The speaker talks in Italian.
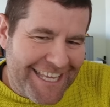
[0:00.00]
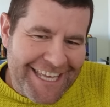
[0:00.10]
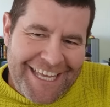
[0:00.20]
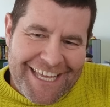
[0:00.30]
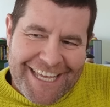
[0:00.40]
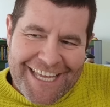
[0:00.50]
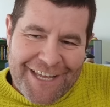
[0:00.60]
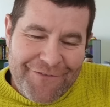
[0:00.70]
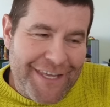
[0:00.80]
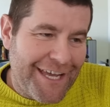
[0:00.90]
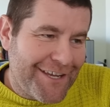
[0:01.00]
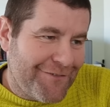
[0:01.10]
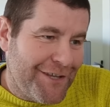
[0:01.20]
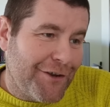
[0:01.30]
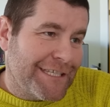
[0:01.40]
e, e, via.
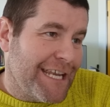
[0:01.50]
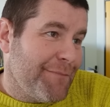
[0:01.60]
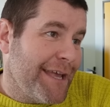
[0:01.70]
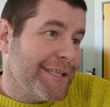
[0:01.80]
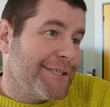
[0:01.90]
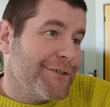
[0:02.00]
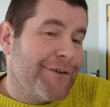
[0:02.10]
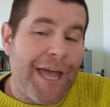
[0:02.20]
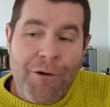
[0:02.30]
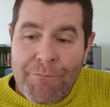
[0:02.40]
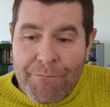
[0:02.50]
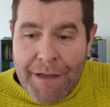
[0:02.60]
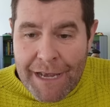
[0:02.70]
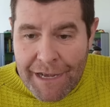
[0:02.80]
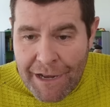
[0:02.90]
Quindi cosa ne penso? È un,
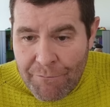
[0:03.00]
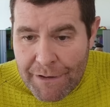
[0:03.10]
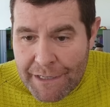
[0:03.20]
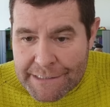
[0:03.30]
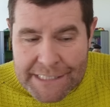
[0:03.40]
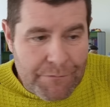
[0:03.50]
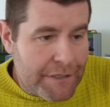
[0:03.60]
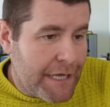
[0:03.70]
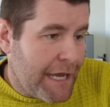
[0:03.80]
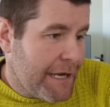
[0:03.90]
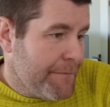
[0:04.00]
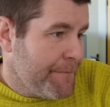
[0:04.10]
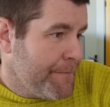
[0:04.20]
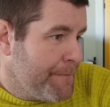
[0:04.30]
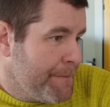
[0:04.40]
bel, è un bellissimo ideale,
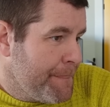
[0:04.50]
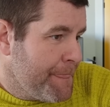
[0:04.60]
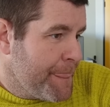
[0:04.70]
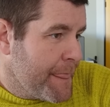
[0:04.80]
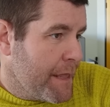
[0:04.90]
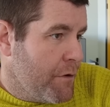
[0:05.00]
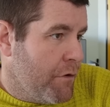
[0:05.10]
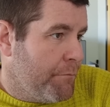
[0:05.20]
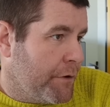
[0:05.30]
un po'